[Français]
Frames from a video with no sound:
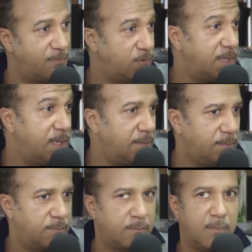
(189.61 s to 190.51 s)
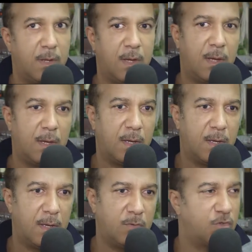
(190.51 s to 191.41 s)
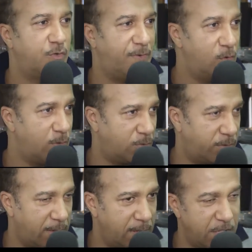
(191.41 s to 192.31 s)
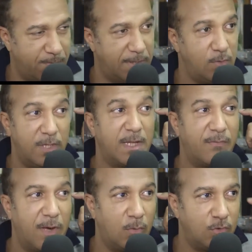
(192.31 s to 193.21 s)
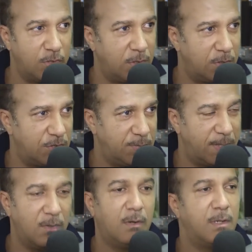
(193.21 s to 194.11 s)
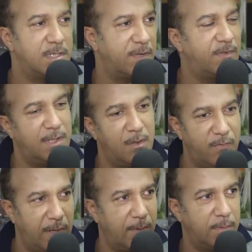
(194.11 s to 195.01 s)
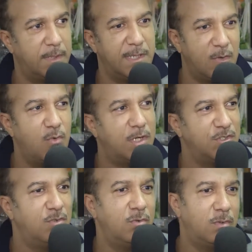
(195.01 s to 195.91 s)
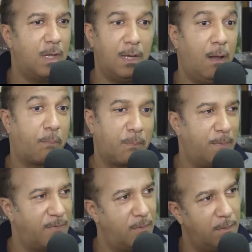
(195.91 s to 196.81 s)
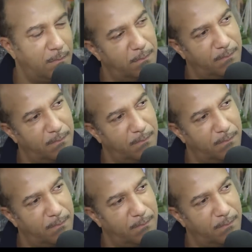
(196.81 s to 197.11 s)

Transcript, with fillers: Je vais vous aider. Et donc je fais le noir total et je mets des lunettes à infrarouge. Je dis maintenant, les infidèles, levez la main. Ayez le courage de. Et là, personne.